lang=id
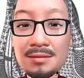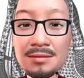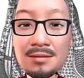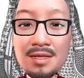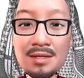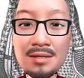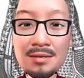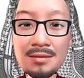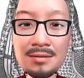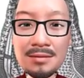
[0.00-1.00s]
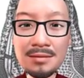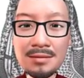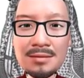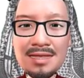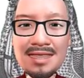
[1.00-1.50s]
uh, eh,
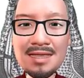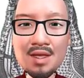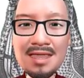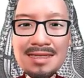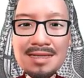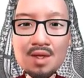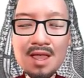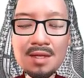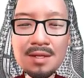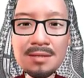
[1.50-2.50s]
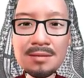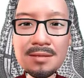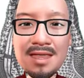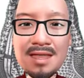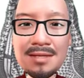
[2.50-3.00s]
siswi siswa
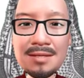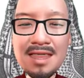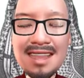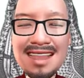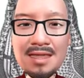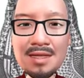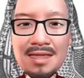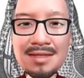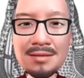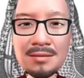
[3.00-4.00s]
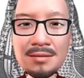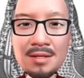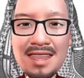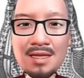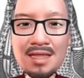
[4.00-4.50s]
tilmidun
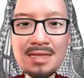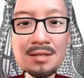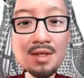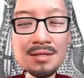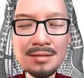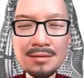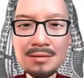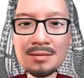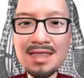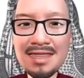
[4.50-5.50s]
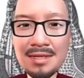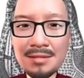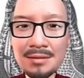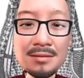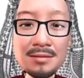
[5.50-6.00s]
nasyidun. Tayyib.
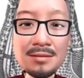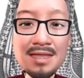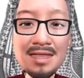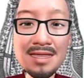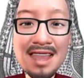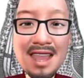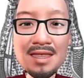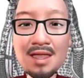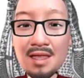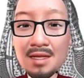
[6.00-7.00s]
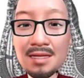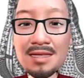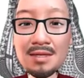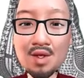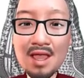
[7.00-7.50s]
Eh, naat harus
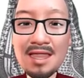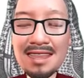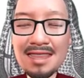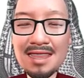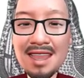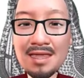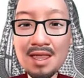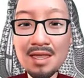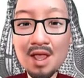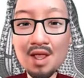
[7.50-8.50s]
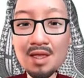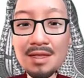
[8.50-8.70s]
sesuai dengan man'ud